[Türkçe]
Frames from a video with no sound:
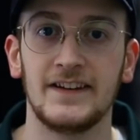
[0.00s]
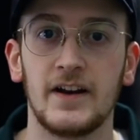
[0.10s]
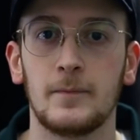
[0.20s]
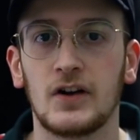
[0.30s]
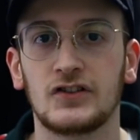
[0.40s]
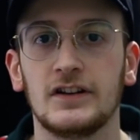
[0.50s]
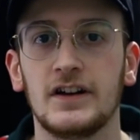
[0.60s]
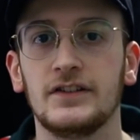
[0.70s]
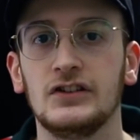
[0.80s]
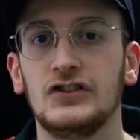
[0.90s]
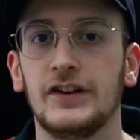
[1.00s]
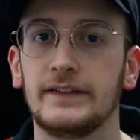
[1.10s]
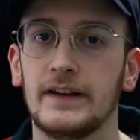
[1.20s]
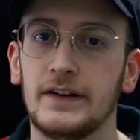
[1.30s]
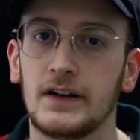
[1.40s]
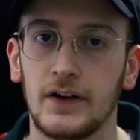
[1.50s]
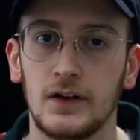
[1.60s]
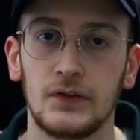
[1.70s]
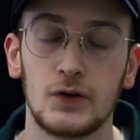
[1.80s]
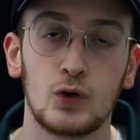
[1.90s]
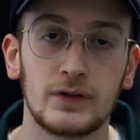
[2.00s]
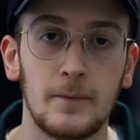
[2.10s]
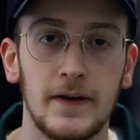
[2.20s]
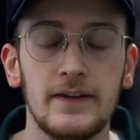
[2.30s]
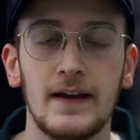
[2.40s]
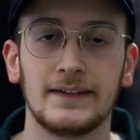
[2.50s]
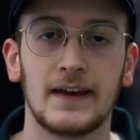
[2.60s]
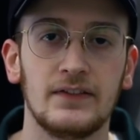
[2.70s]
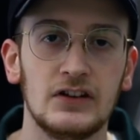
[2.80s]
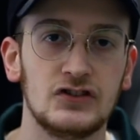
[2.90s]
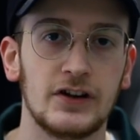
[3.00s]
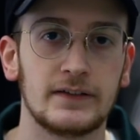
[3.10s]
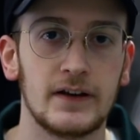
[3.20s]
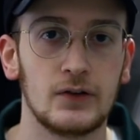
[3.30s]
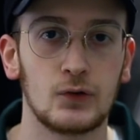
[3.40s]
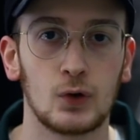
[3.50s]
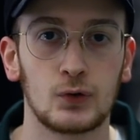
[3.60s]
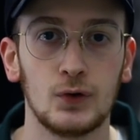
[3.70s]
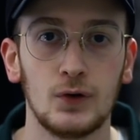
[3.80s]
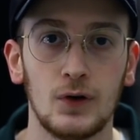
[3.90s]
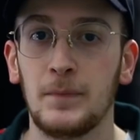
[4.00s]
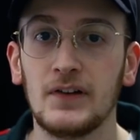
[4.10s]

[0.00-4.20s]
Yani başkalarının içeriklerini kanalınıza yüklemeyin. Kendi içerikleriniz olsun.